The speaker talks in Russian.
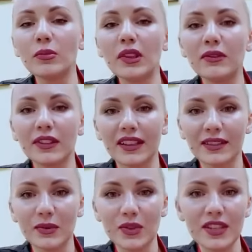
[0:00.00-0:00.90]
В.
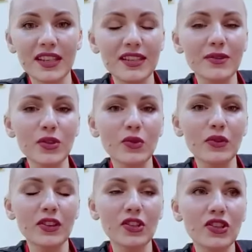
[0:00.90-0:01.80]
То есть есть
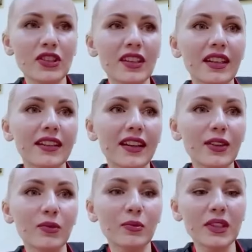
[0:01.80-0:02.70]
124К,
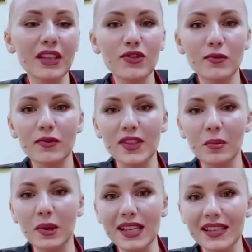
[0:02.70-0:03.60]
но у меня еще в
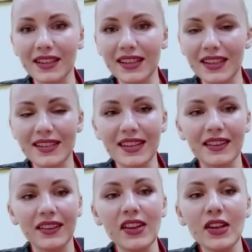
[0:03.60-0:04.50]
запасах есть
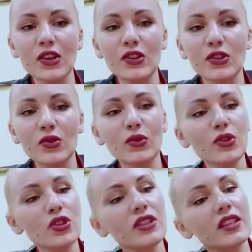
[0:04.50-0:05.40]

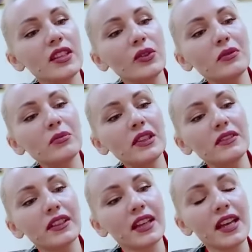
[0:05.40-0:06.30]
104 э, дубль
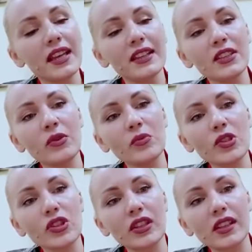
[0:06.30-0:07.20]
Не Нею
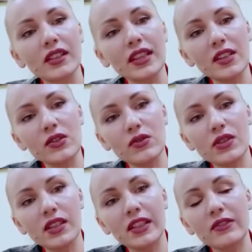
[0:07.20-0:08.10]
можно гортензию
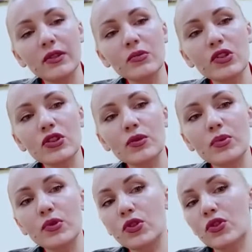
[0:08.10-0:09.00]
делать, вы можете
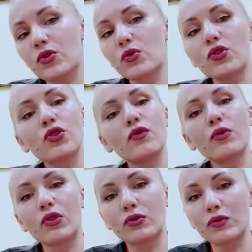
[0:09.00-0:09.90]
просто
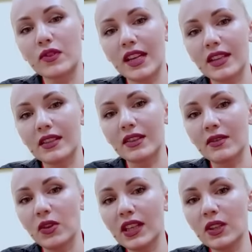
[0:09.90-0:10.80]
104 взять,
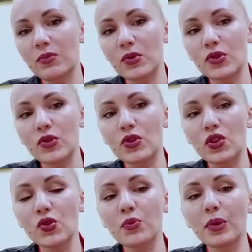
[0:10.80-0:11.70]
это просто
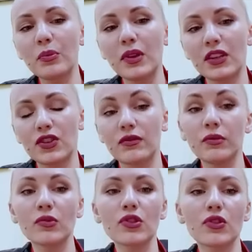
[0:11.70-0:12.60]
чуть-чуть поменьше. Вы
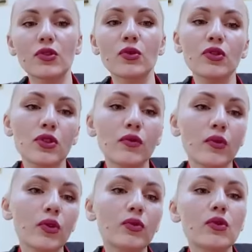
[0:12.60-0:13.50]
можете 104,
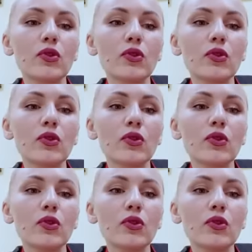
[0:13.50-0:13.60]
102,